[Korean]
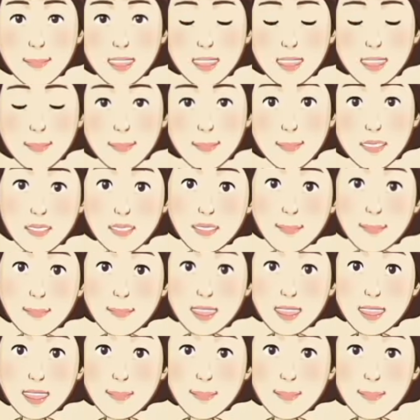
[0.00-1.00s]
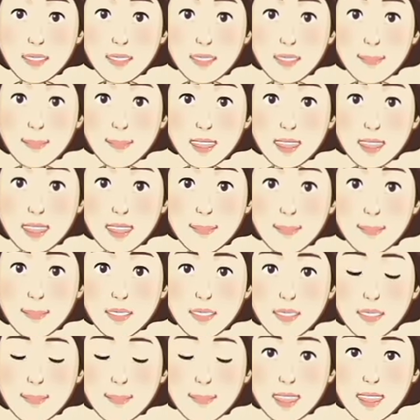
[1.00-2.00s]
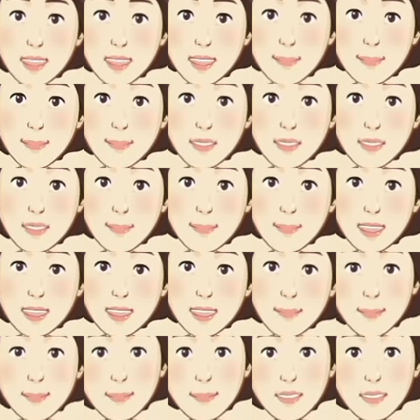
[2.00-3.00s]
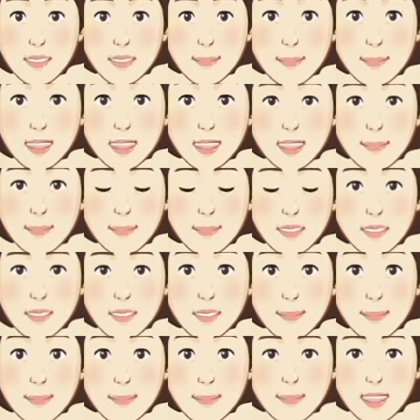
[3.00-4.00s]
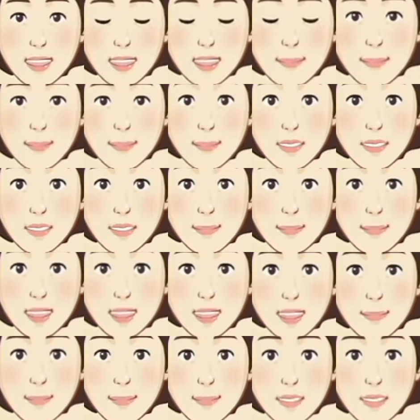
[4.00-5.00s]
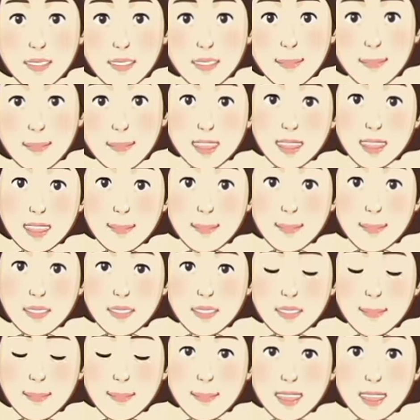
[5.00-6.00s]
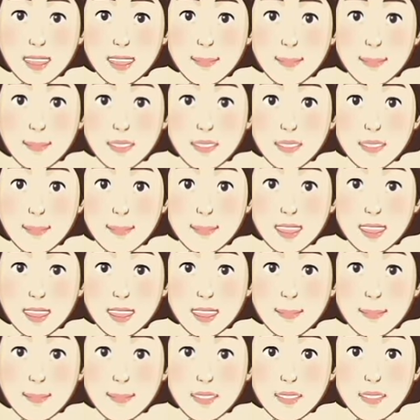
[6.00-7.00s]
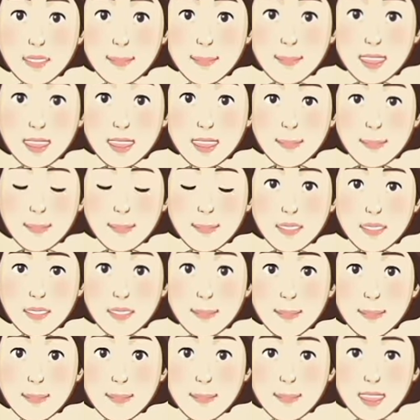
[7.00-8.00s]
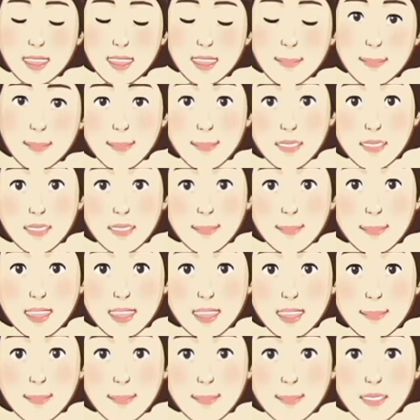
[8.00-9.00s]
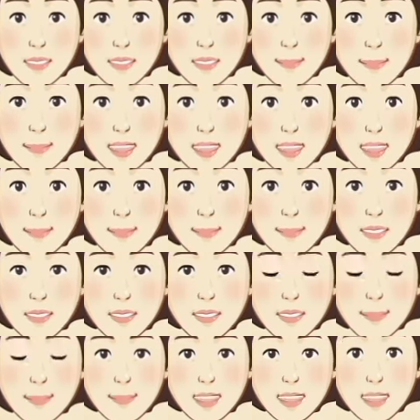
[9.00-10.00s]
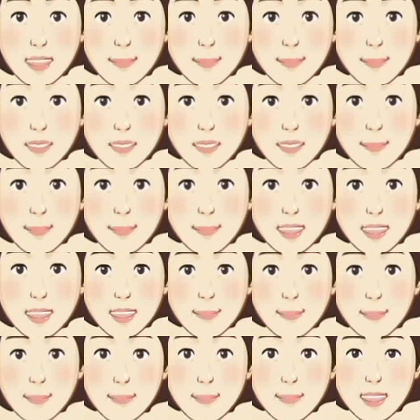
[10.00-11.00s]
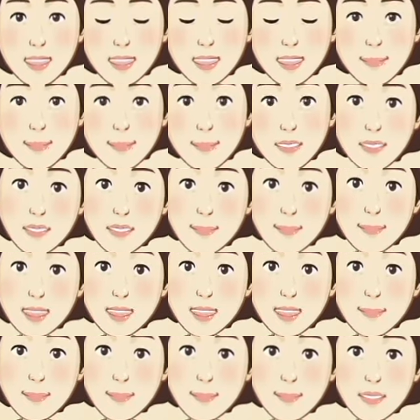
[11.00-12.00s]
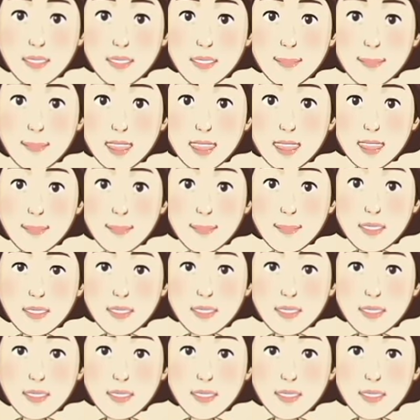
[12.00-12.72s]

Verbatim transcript: 암 치료를 받으면 피로나 통증 같은 신체적인 문제나 심리적 위축, 재정적 어려움이나 불안감 때문에 성욕이 떨어지고 성생활에 어려움이 있을 수 있어요.